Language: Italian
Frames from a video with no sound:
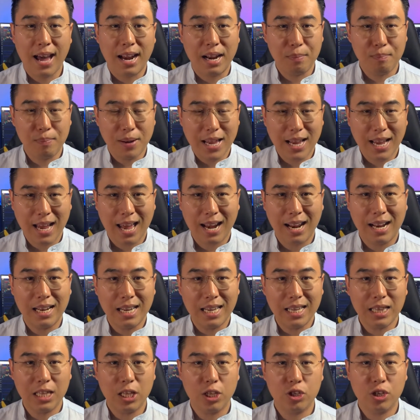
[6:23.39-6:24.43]
replicare
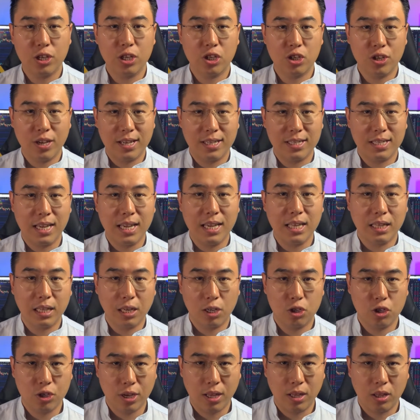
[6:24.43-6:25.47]
l'indice CSI
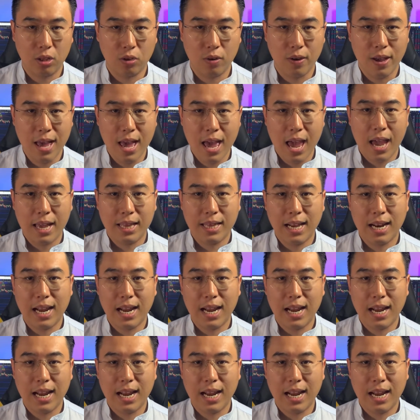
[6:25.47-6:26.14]
300 ed è